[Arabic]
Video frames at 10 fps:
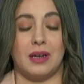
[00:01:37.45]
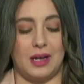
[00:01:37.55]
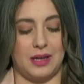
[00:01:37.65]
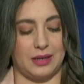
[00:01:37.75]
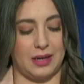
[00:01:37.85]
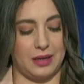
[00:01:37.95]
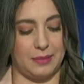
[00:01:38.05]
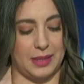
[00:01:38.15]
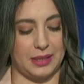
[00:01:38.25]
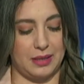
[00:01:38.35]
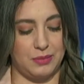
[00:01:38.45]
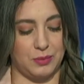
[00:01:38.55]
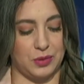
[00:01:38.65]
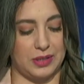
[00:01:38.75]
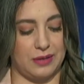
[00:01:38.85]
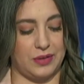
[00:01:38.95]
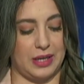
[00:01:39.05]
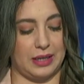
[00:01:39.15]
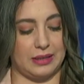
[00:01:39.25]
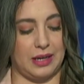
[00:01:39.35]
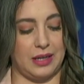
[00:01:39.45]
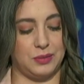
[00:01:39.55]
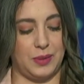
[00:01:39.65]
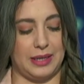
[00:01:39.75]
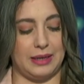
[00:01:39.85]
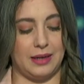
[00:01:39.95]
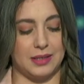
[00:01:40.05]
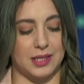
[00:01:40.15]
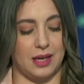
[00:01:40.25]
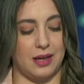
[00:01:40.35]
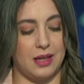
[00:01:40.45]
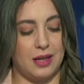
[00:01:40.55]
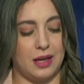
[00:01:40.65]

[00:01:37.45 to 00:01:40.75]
الرقمنة بمختلف القطاعات وعلى رأسها